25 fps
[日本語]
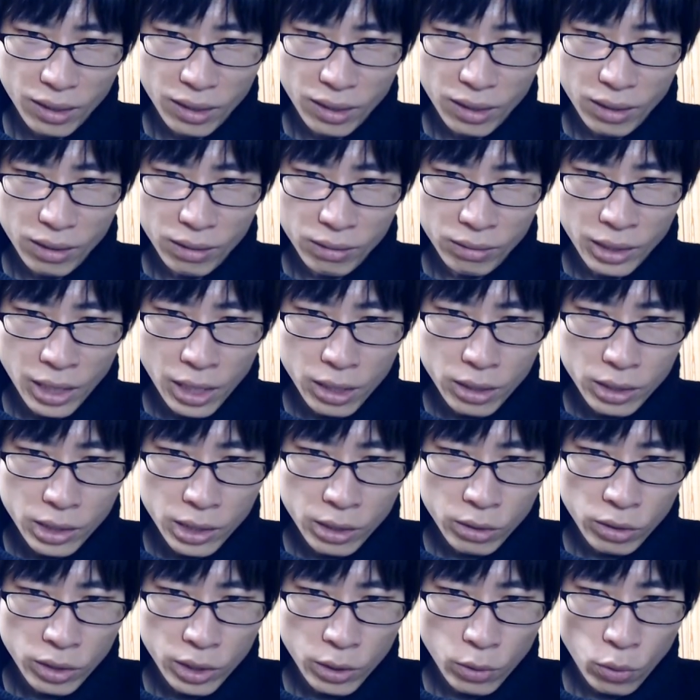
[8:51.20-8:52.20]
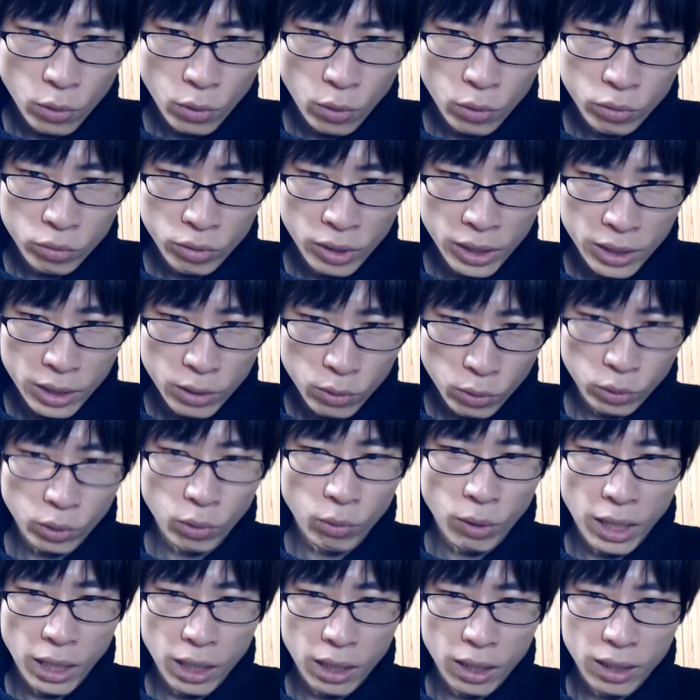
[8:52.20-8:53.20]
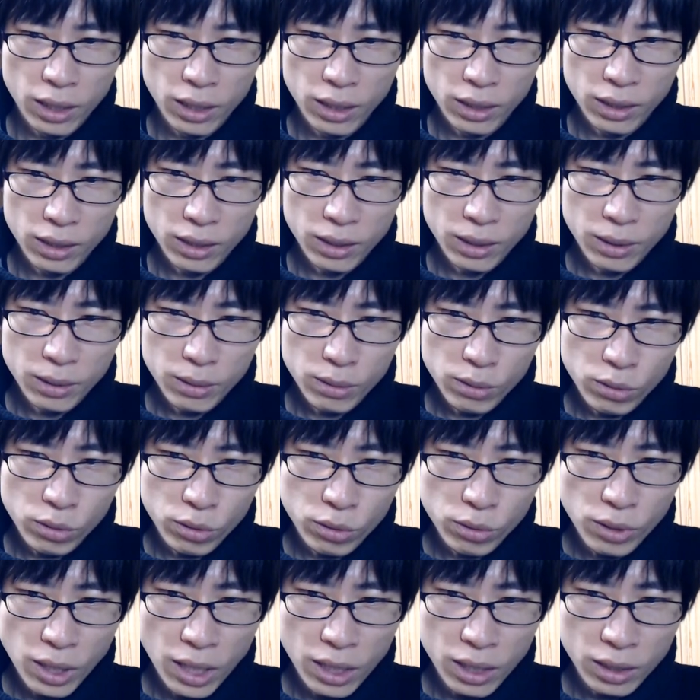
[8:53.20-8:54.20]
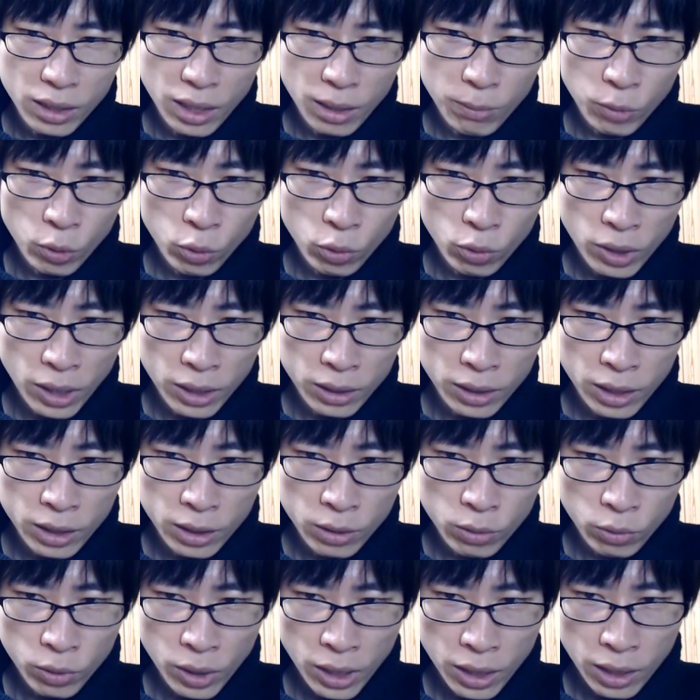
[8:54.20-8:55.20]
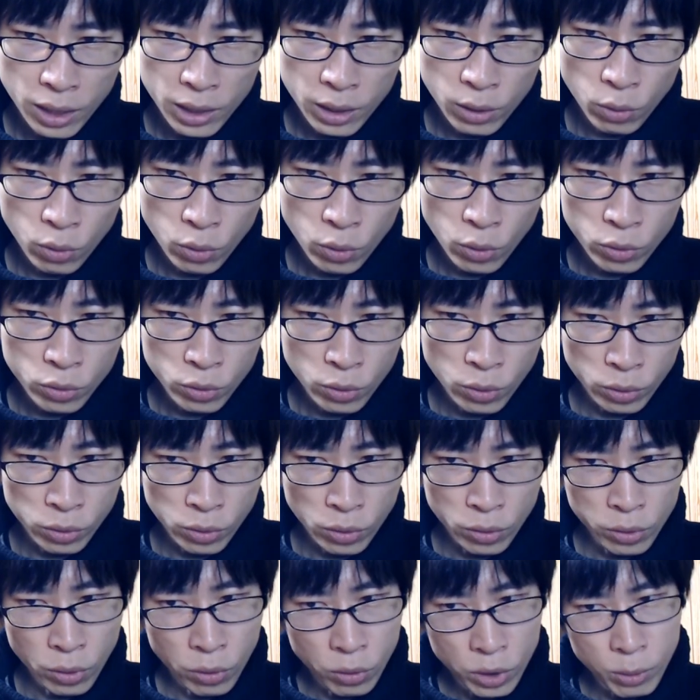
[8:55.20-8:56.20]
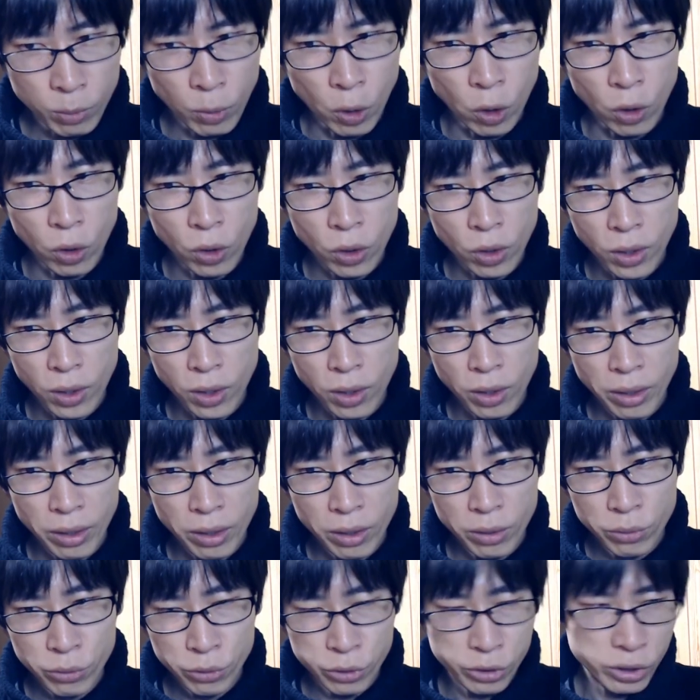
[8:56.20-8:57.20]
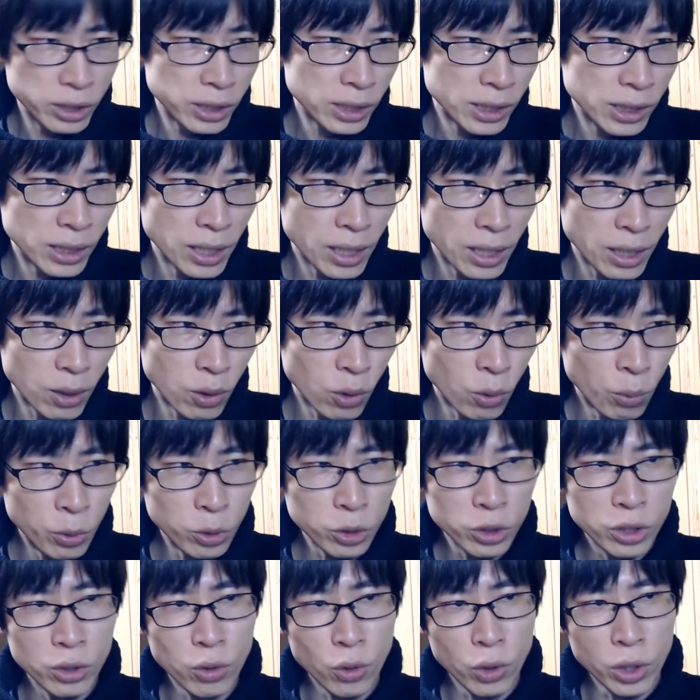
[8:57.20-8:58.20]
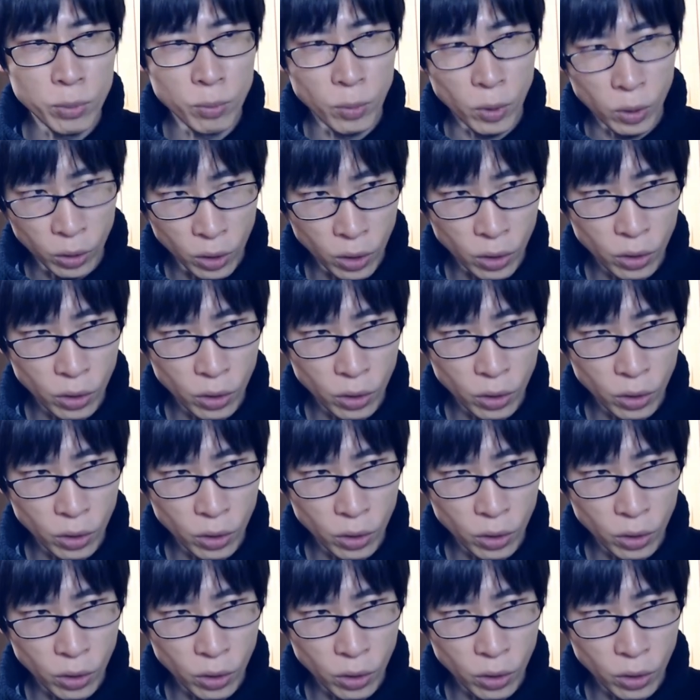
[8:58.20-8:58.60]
現実に起こる出来事は、作られた物語の中で起こることよりも、不思議で面白いもの。